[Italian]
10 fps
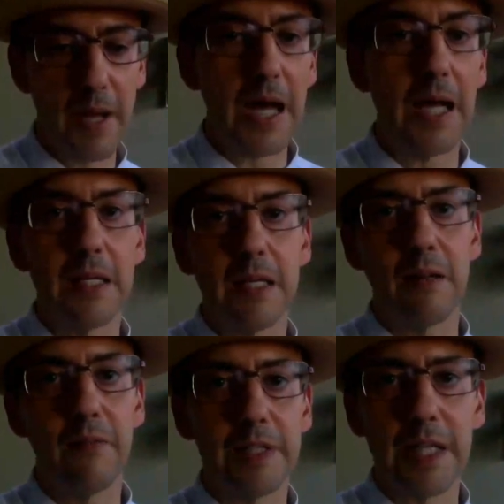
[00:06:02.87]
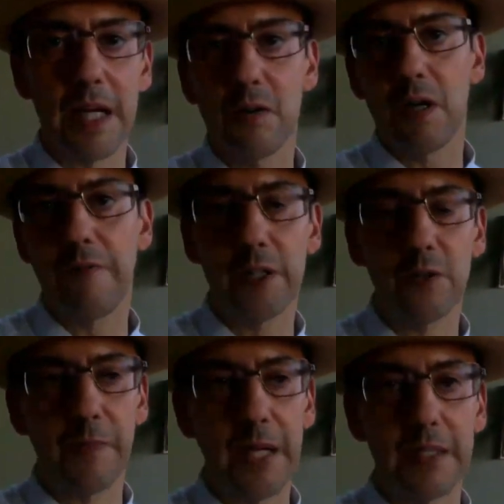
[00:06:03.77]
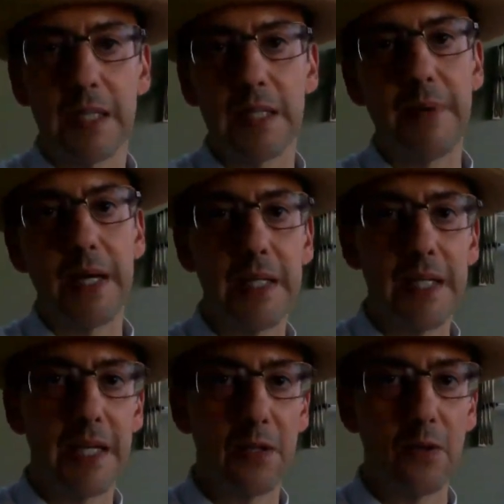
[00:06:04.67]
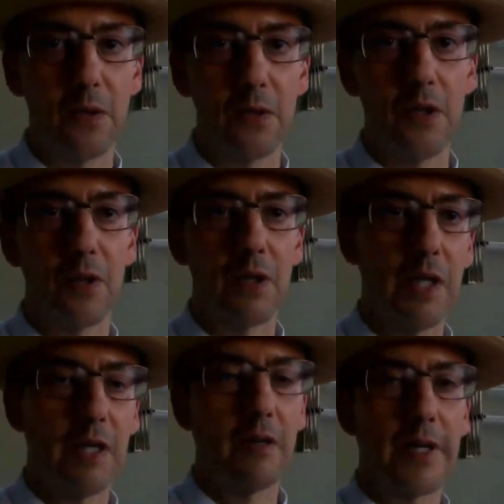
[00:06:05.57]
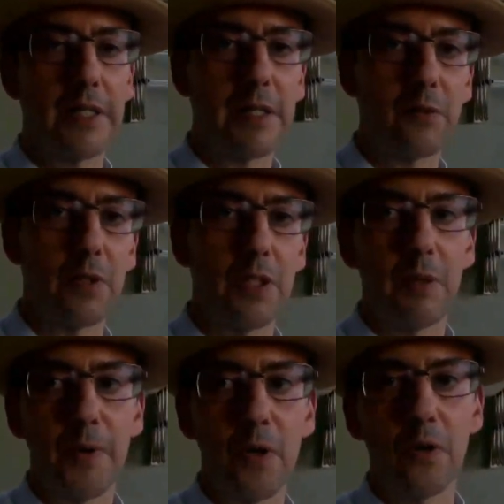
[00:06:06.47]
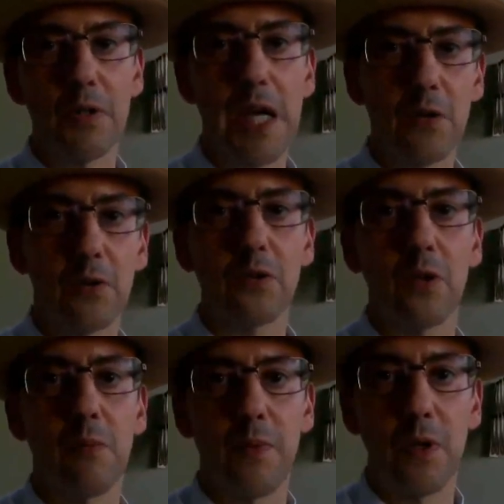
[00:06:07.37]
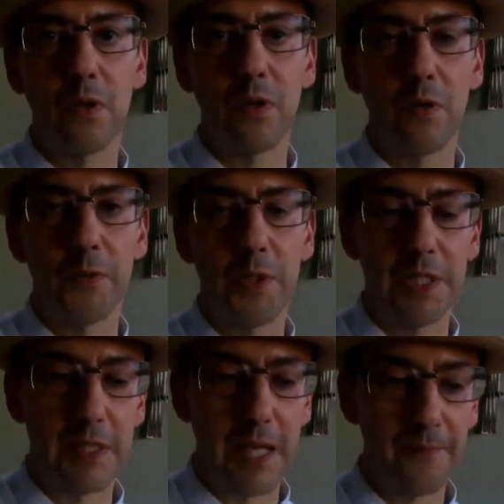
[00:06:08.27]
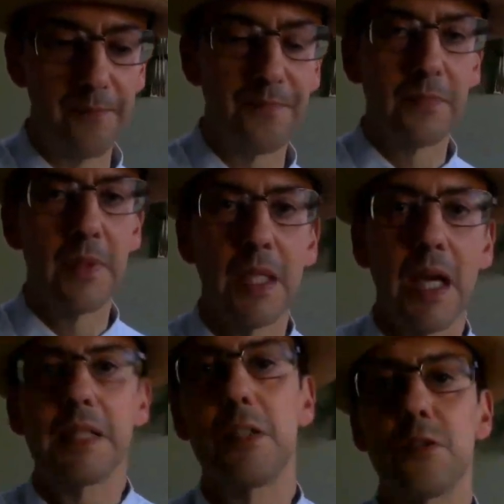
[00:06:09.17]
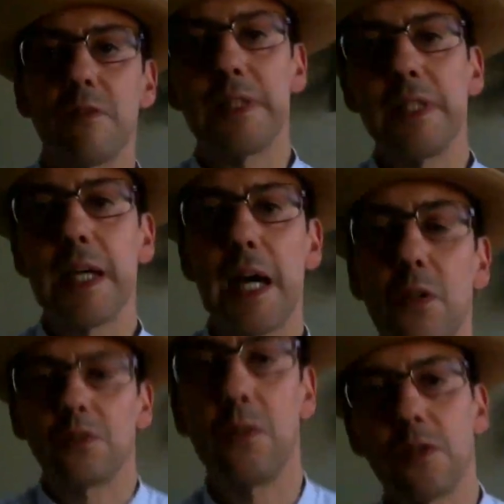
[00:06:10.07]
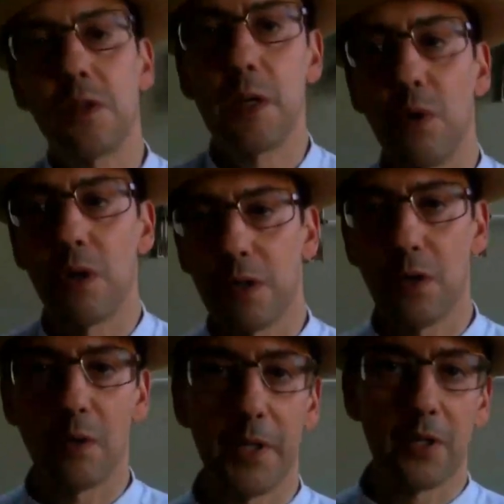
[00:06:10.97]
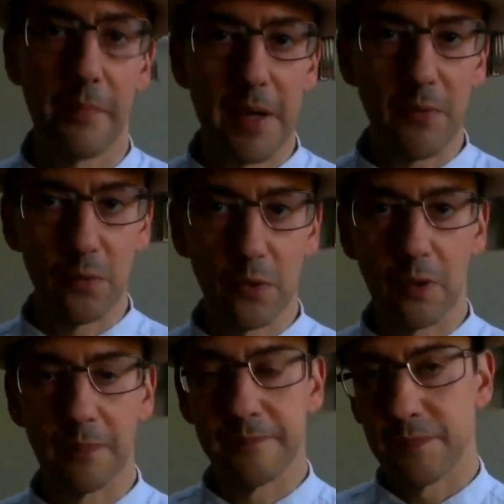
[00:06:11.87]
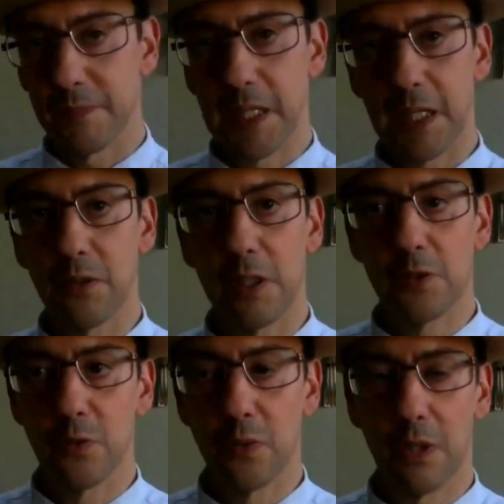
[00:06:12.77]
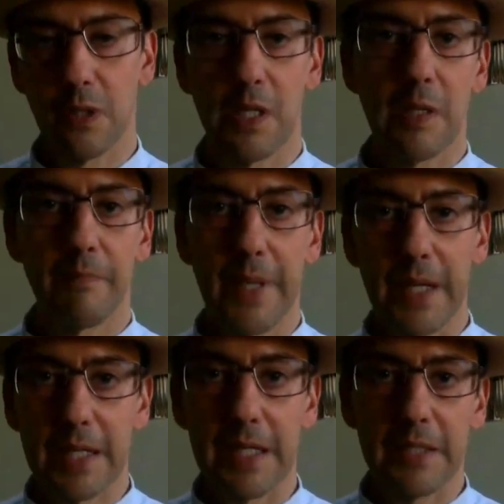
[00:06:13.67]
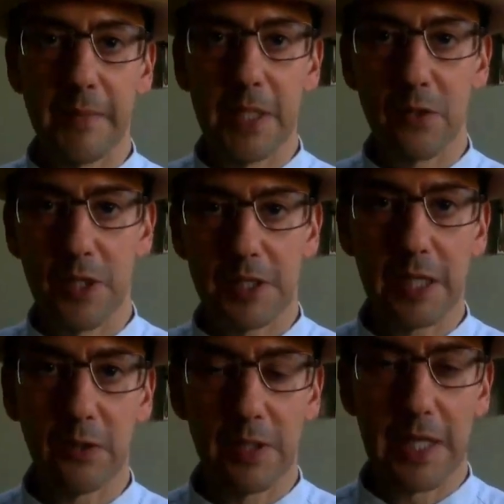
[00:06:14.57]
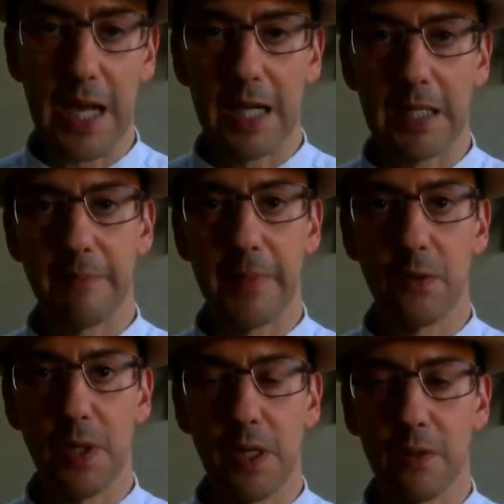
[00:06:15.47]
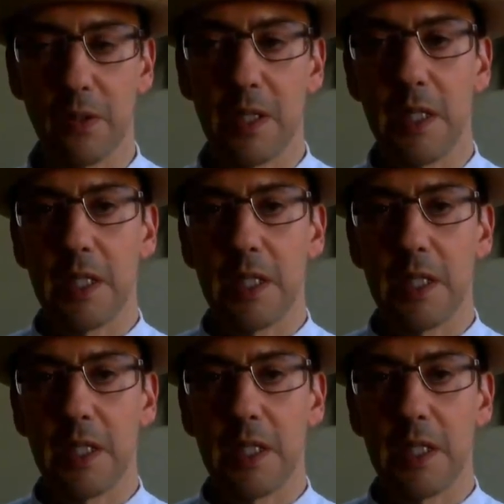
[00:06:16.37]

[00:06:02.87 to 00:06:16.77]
Ma eh, il Vaticano ha fatto pratica da banchiere con lo Iord fra Stati Uniti e Polonia contro il blocco comunista. Adesso il Vaticano non so che ruolo economico abbia avuto, credo nessuno, perché di mezzo c'è stato il Canada per quello.